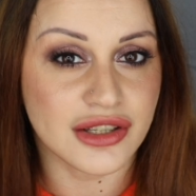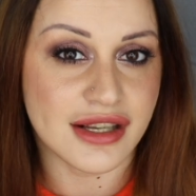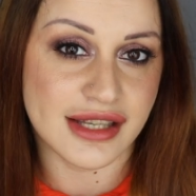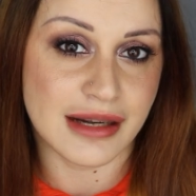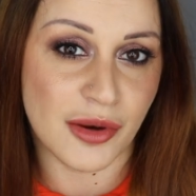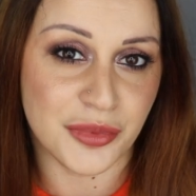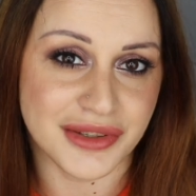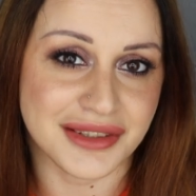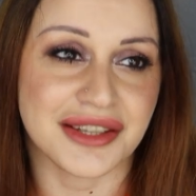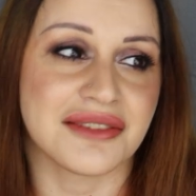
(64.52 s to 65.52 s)
di essere un po' più
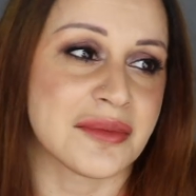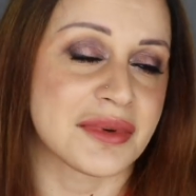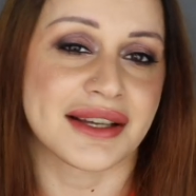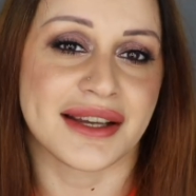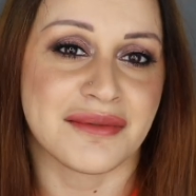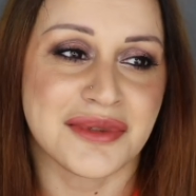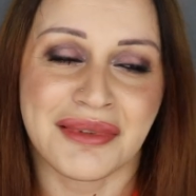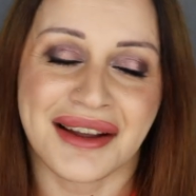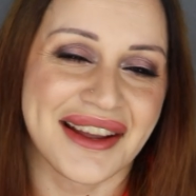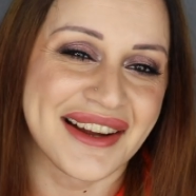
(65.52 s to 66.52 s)
attiva perché mi
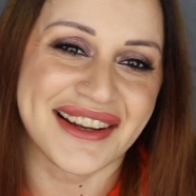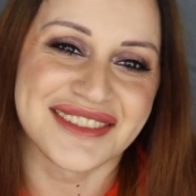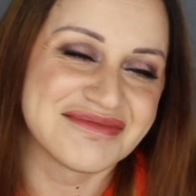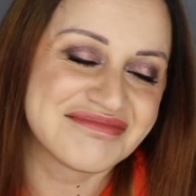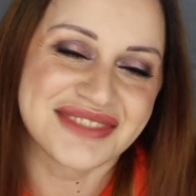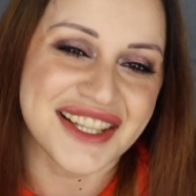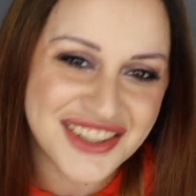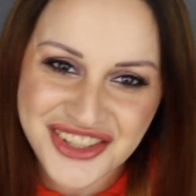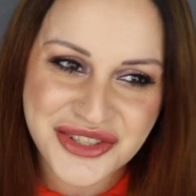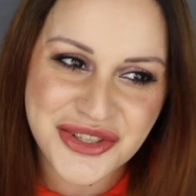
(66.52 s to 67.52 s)
manca
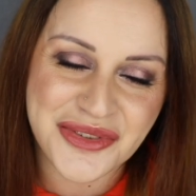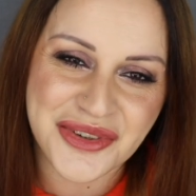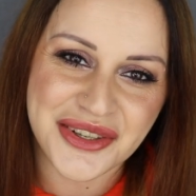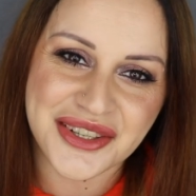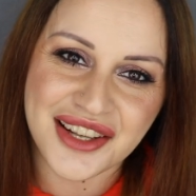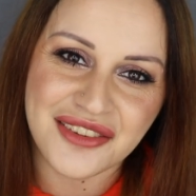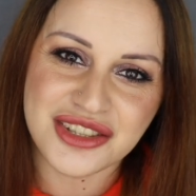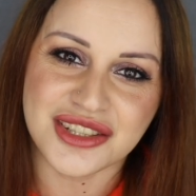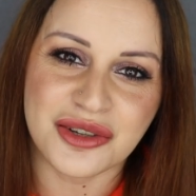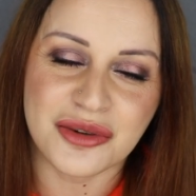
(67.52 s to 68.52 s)
tantissimo la
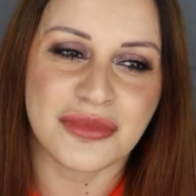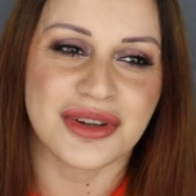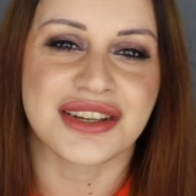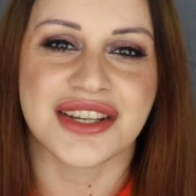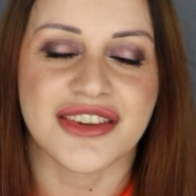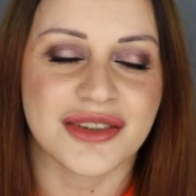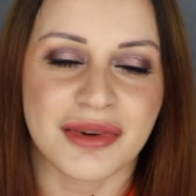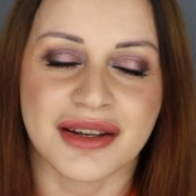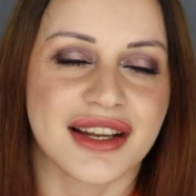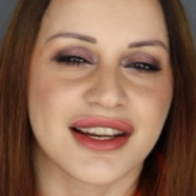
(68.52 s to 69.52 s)
vostra compagnia mi
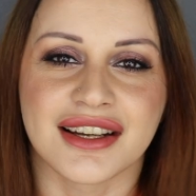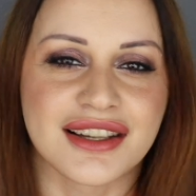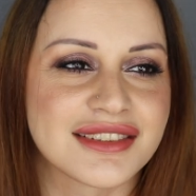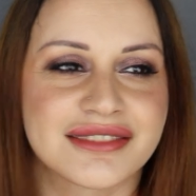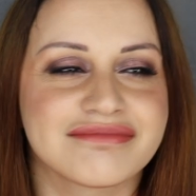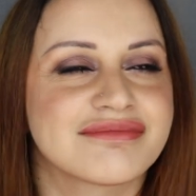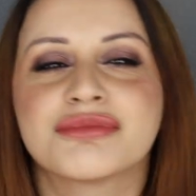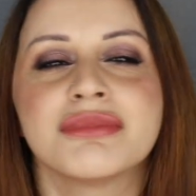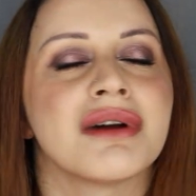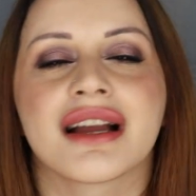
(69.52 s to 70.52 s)
manca
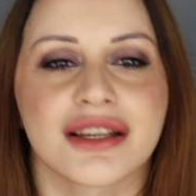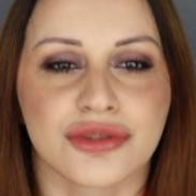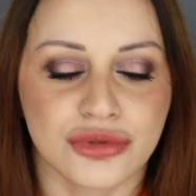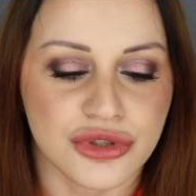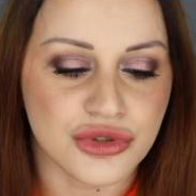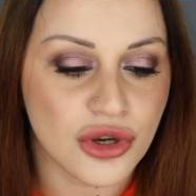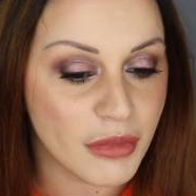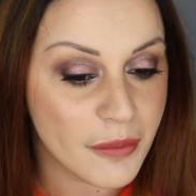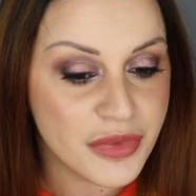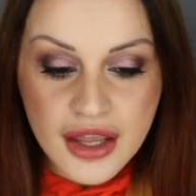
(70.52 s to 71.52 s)
mi manca tutto
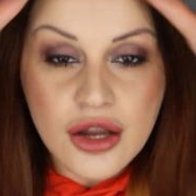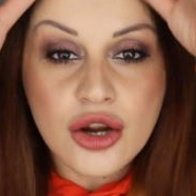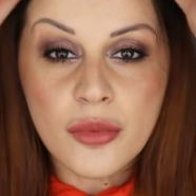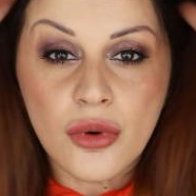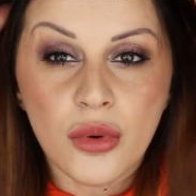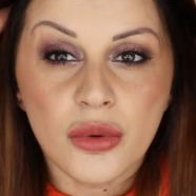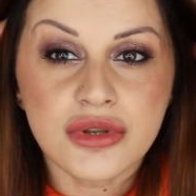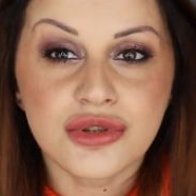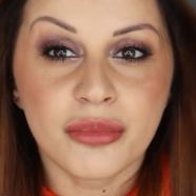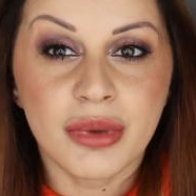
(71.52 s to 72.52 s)
insomma e comunque
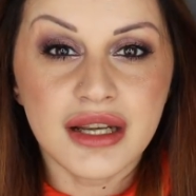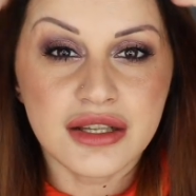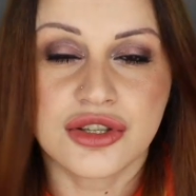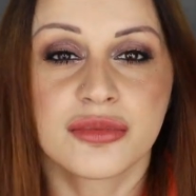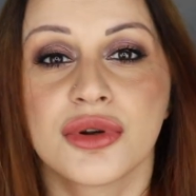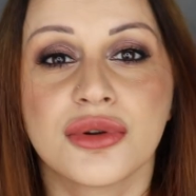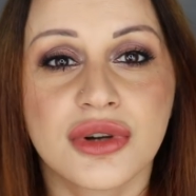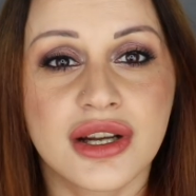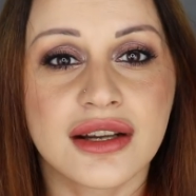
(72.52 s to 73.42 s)
questo bellissimo look